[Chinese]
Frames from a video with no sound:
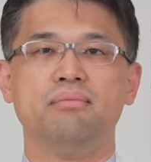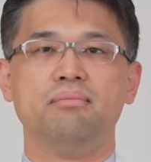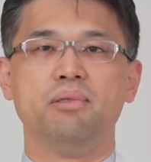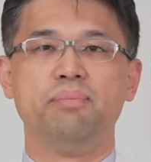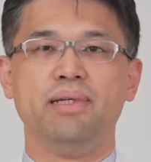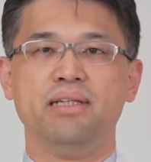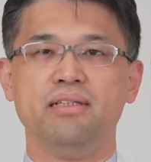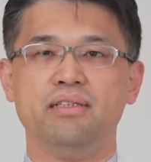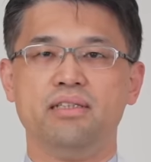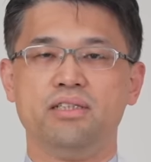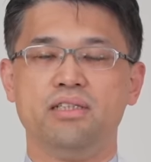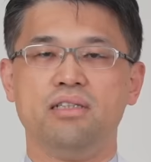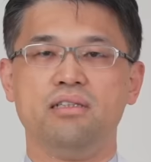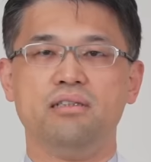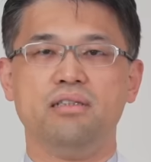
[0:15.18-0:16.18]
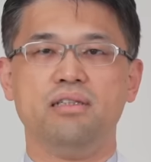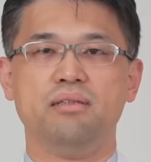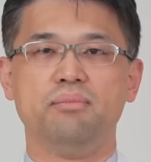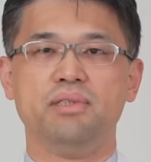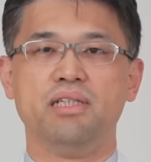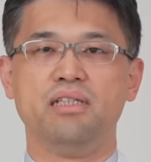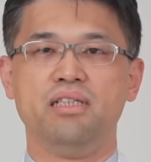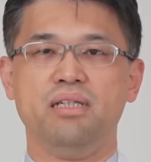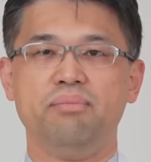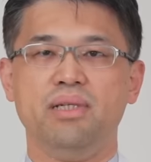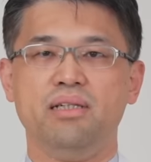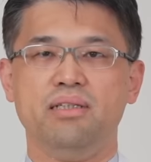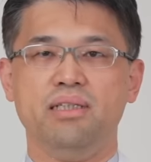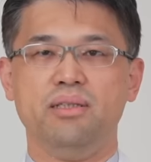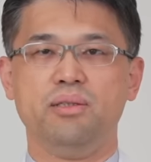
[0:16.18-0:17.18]
不平衡的时候呢，我们身体没
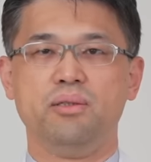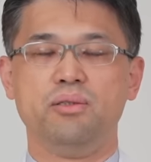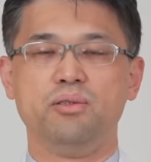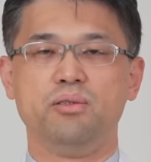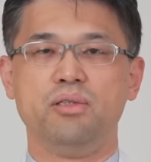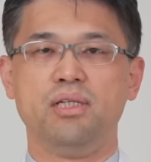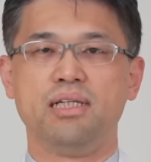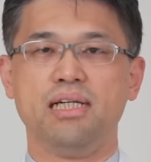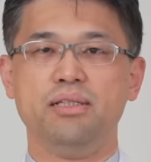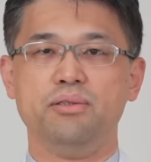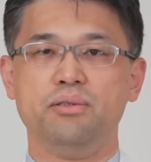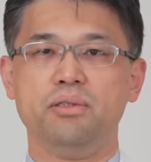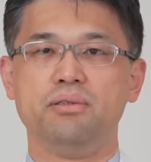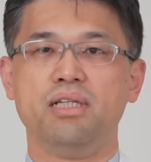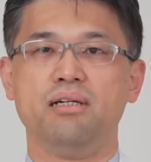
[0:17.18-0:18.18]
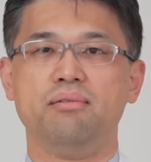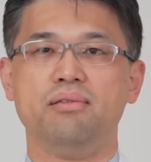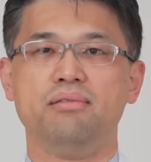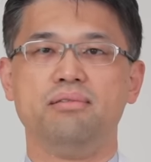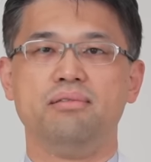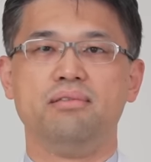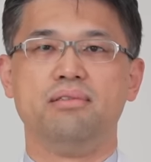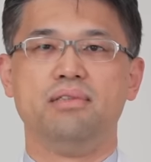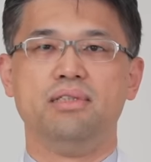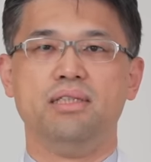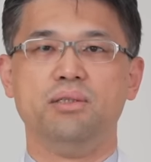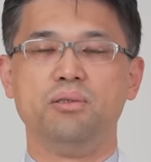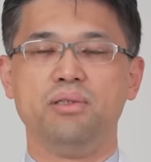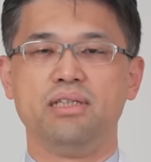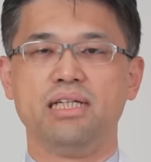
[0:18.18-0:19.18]
有移动，就会感受到
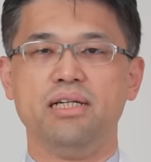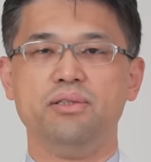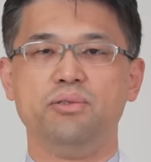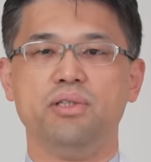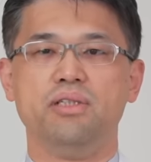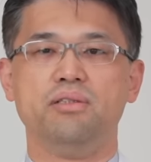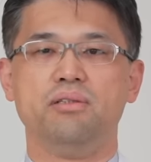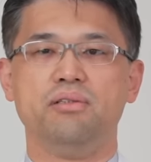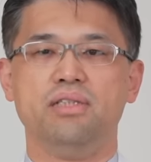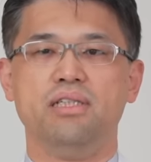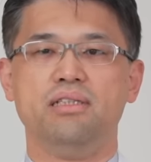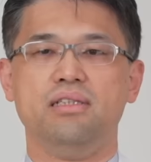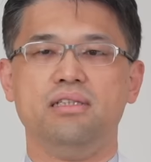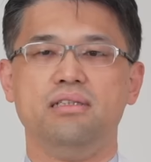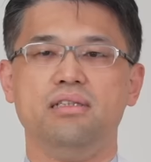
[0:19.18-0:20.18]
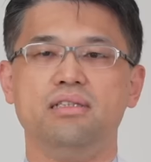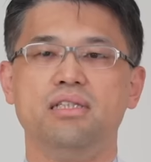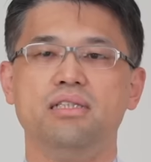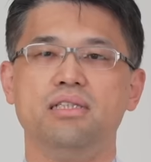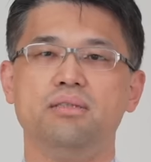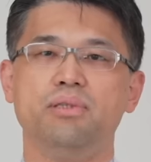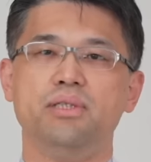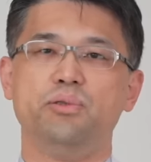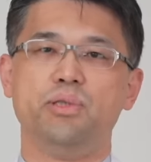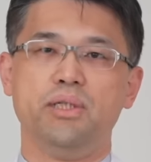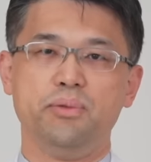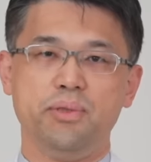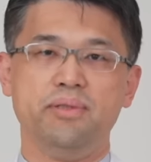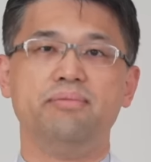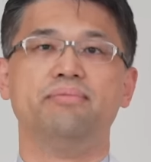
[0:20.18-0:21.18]
移动的感觉。这种情形呢，称之为眩
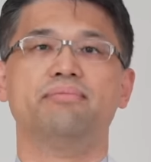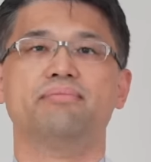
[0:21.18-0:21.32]
晕。